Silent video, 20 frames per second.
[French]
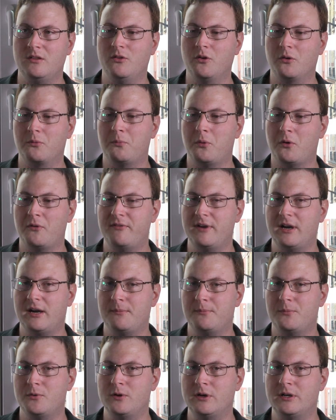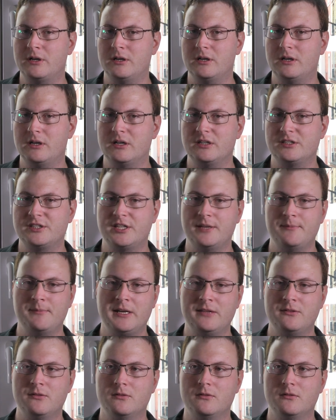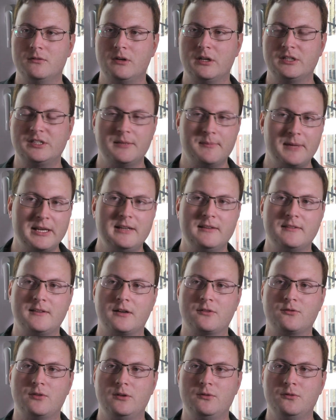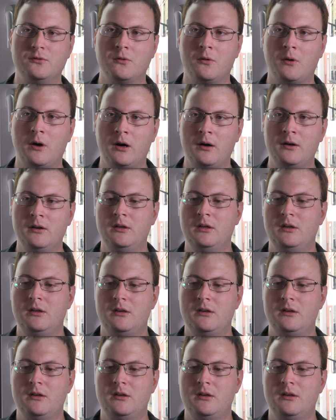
Donc pour faire un peu un, schéma un schéma de l'état actuel du droit,